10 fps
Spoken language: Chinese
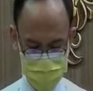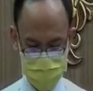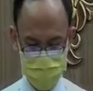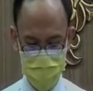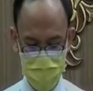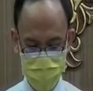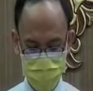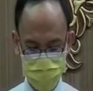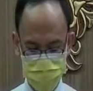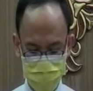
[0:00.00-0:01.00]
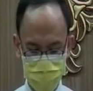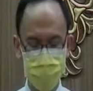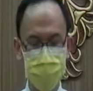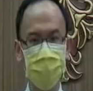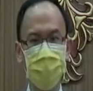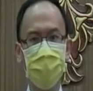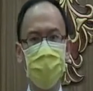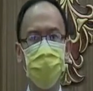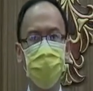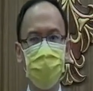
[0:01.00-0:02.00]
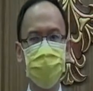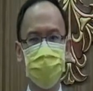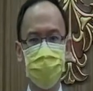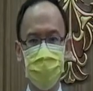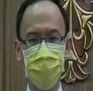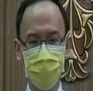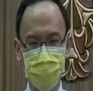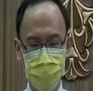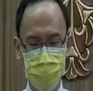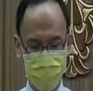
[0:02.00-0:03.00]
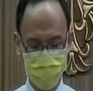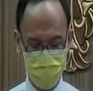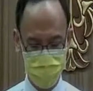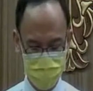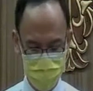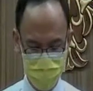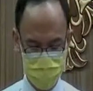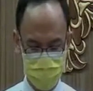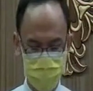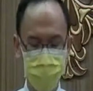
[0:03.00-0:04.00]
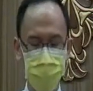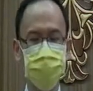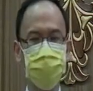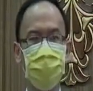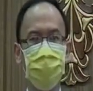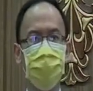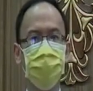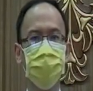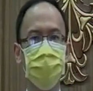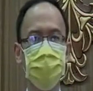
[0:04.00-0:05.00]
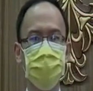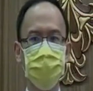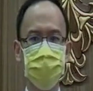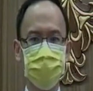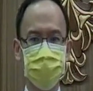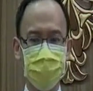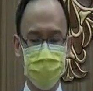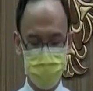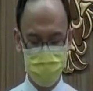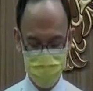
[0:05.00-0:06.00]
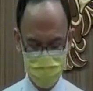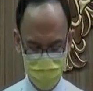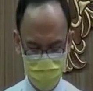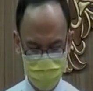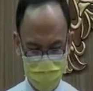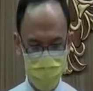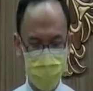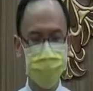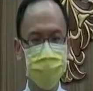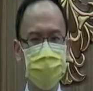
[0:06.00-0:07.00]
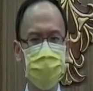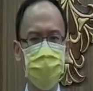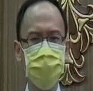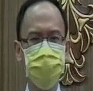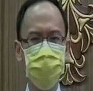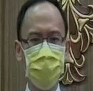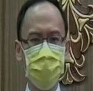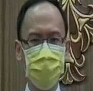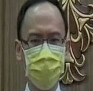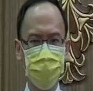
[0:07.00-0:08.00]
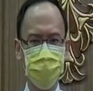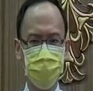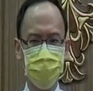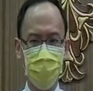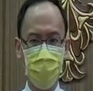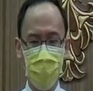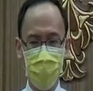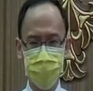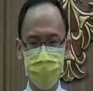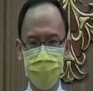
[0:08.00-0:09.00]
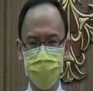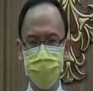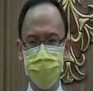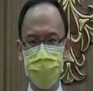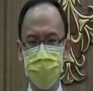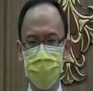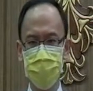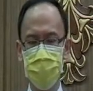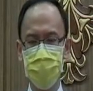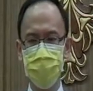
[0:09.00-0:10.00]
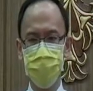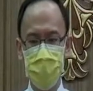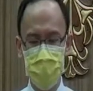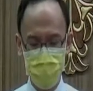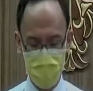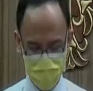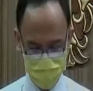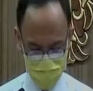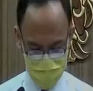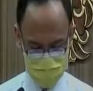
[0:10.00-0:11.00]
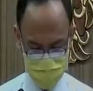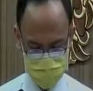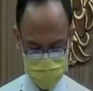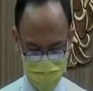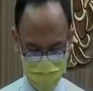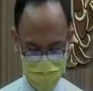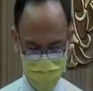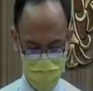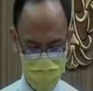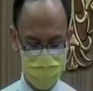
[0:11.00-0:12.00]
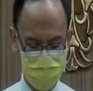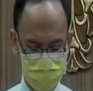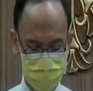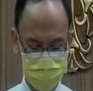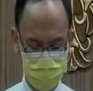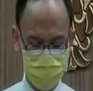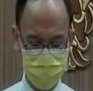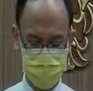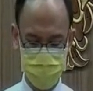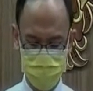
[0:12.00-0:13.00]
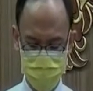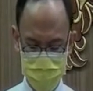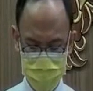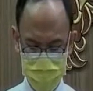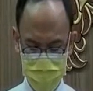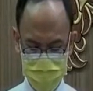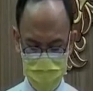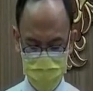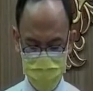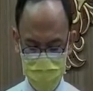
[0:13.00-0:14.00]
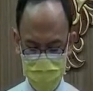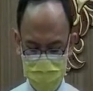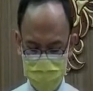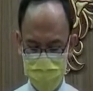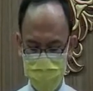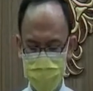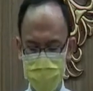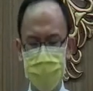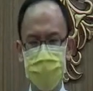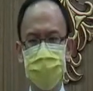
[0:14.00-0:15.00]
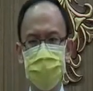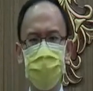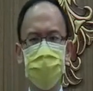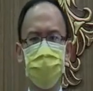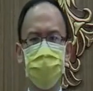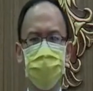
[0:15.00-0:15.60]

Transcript: 是伊姆村为什么能够把它疫情控下来，就是在短短他们愿意。把爱传出去，不愿意把病情传给别人的这种精神，让我们看到这一种